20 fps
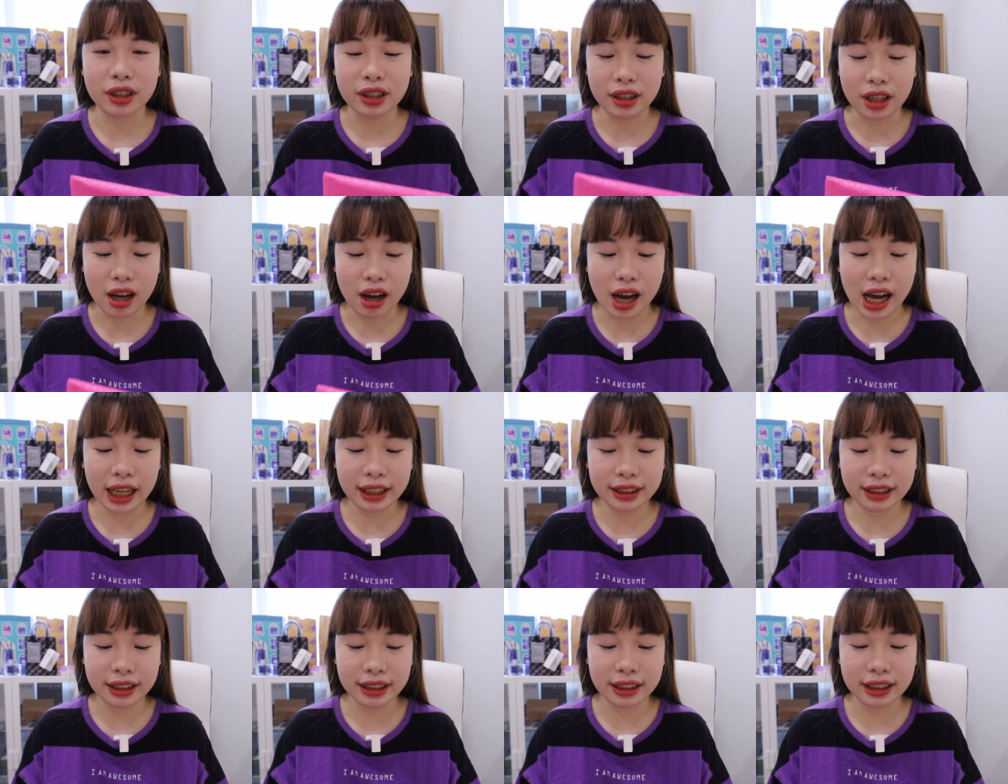然后他
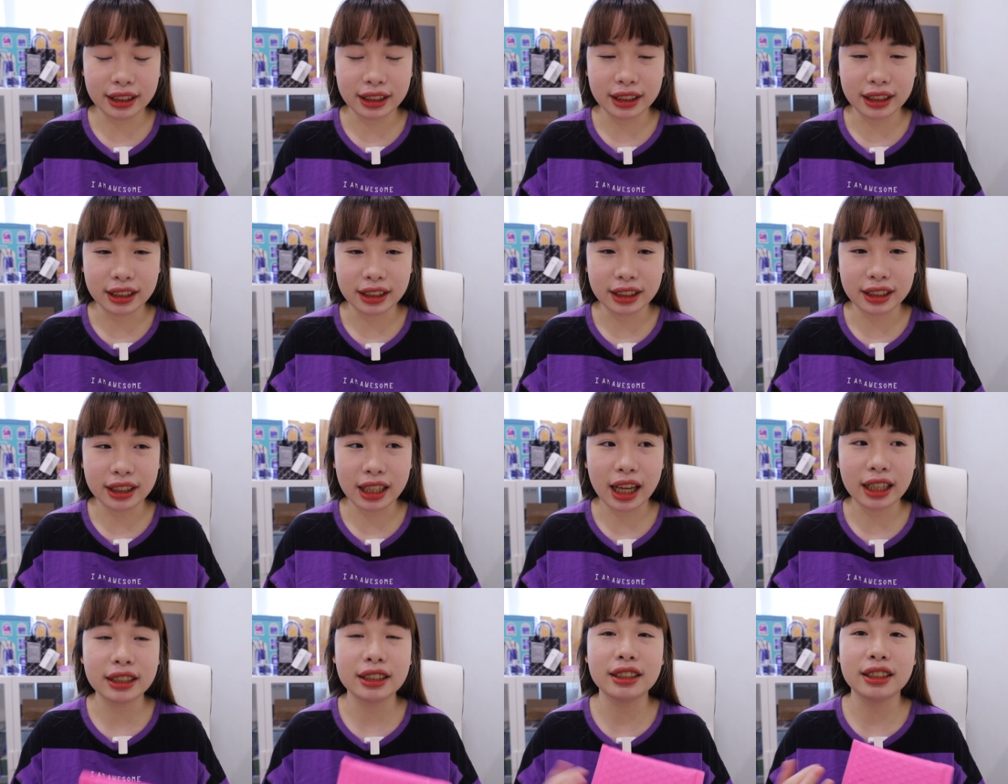是
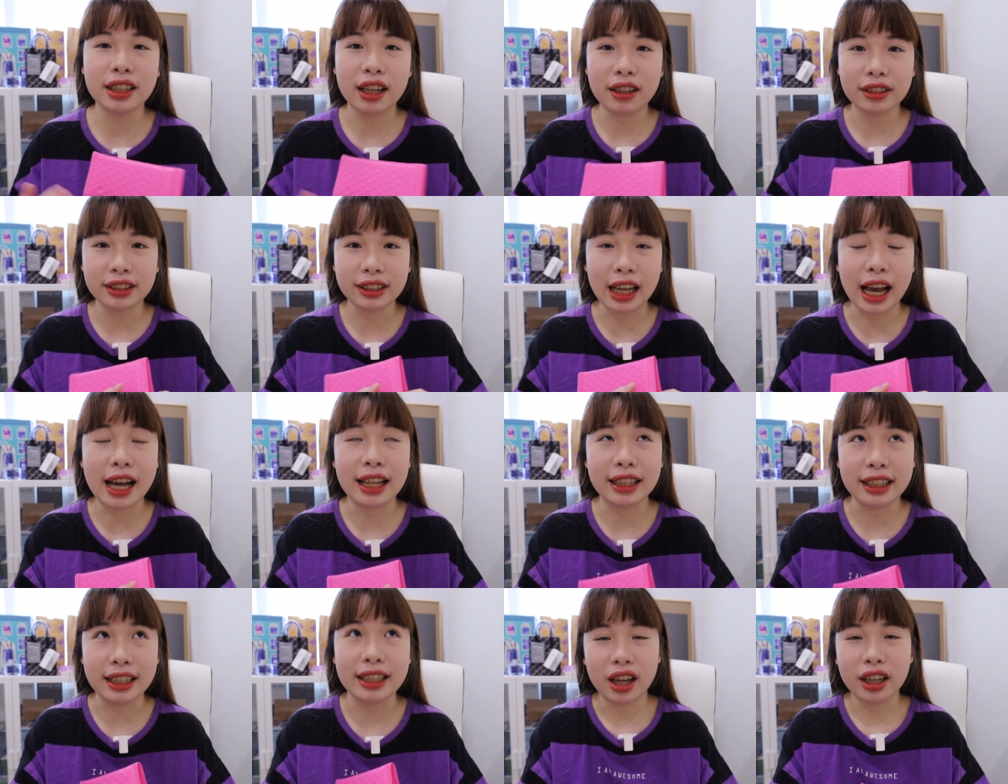他是叫莎
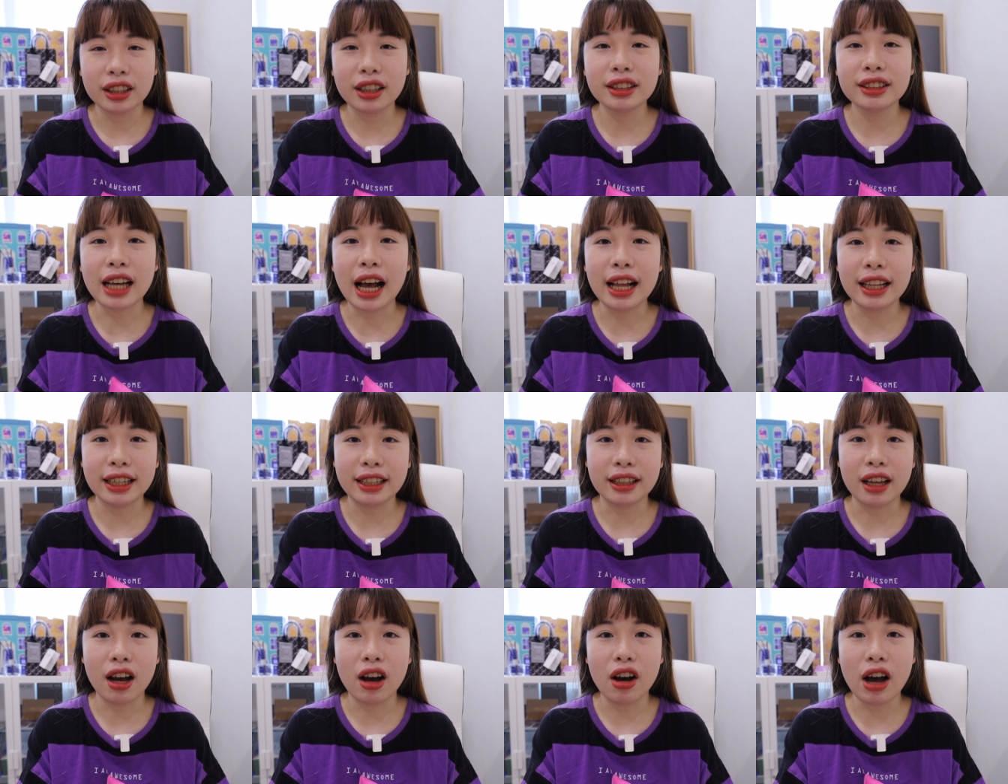莉，他叫莎莉，
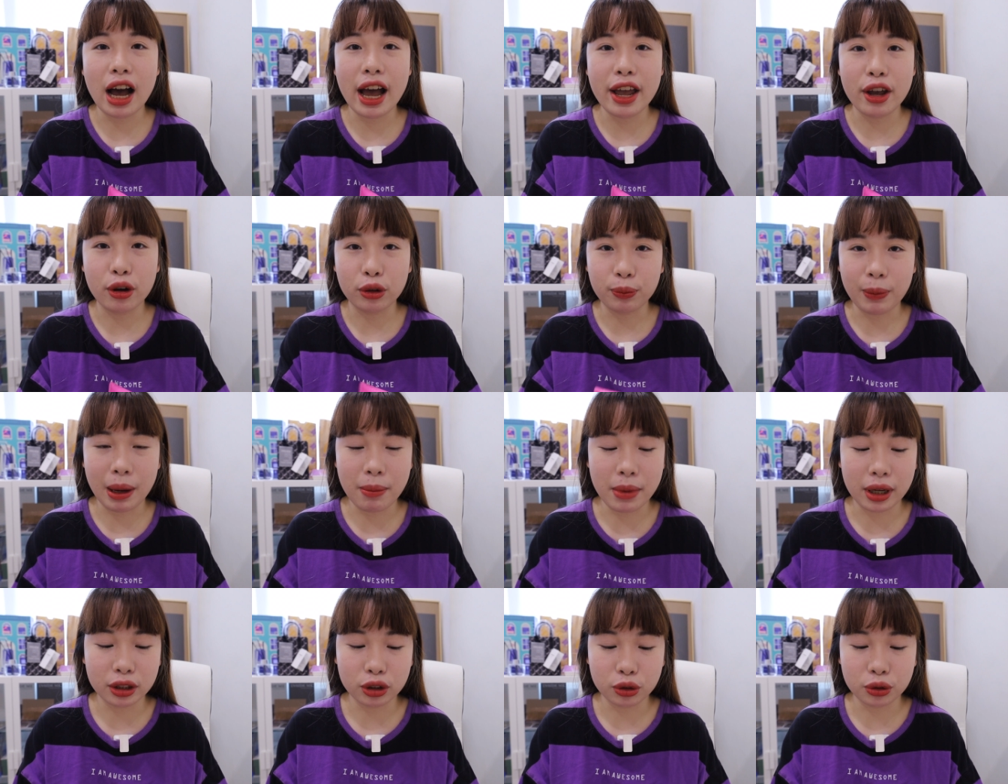然后他有帮
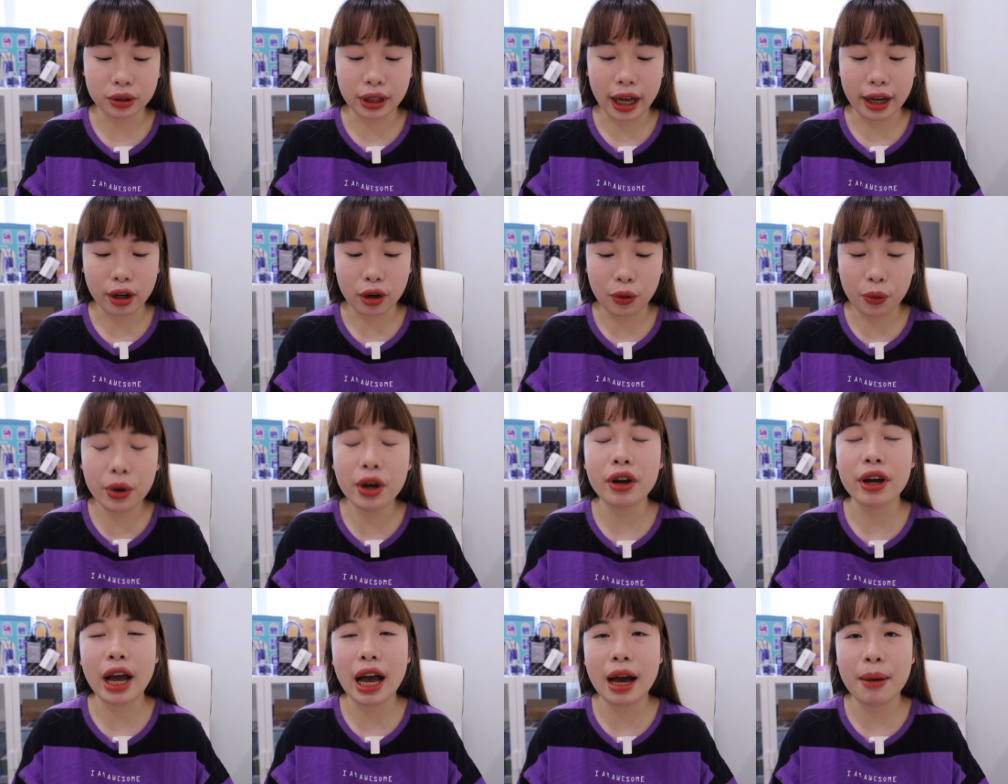忙做代购，我有
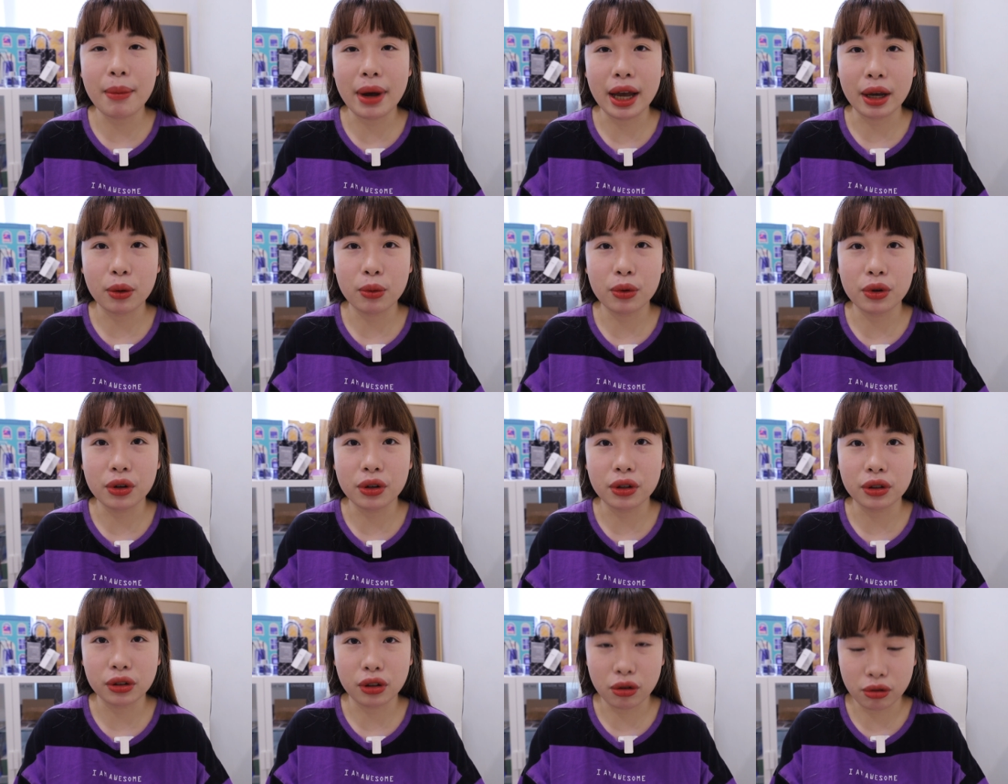跟他买
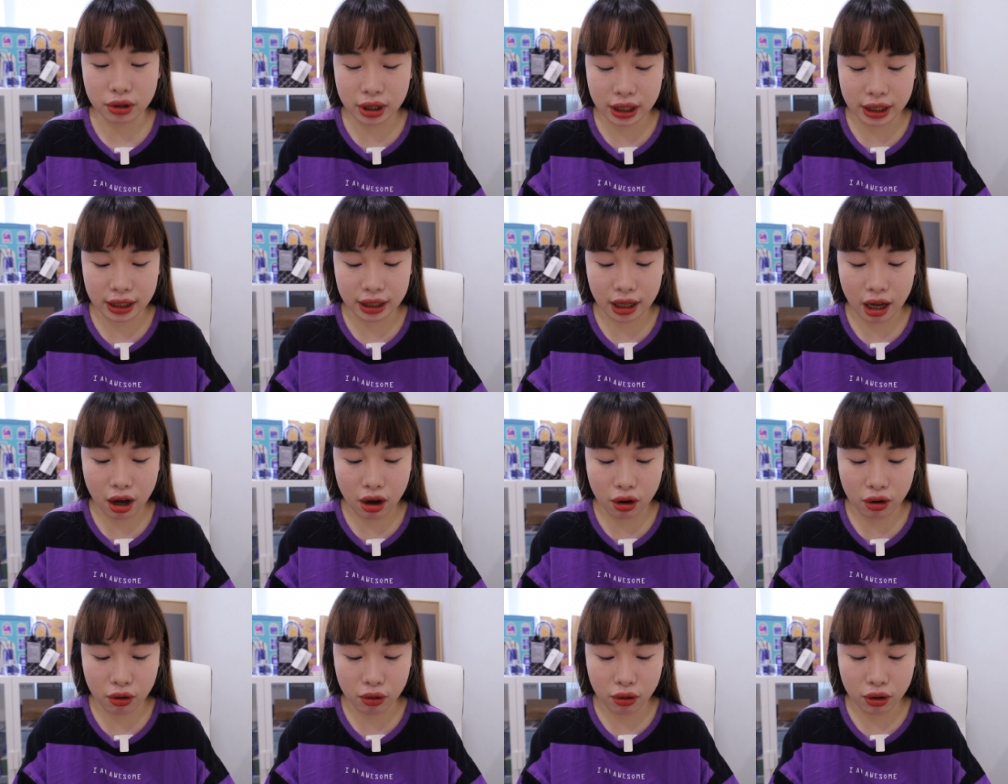过东西，然
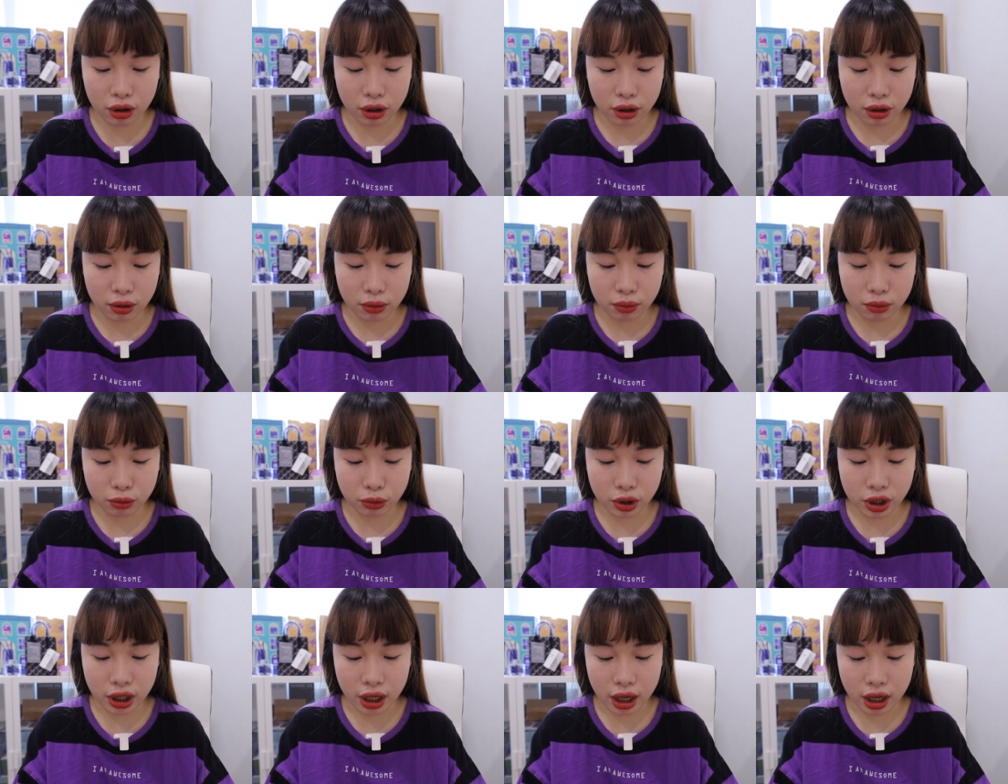后目
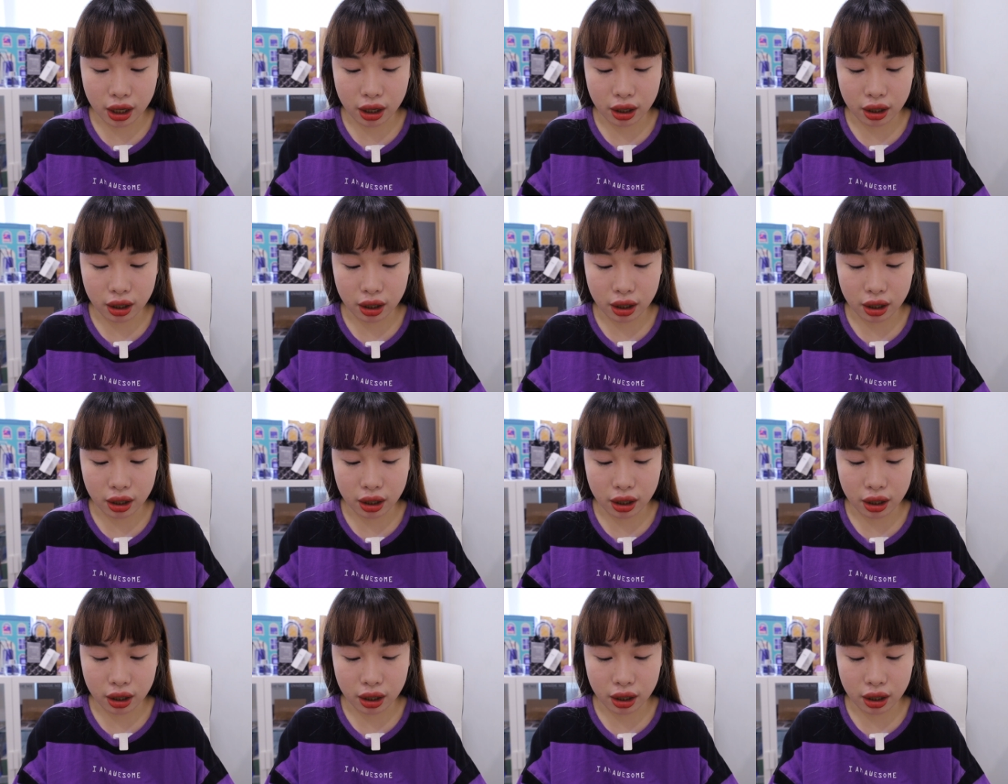前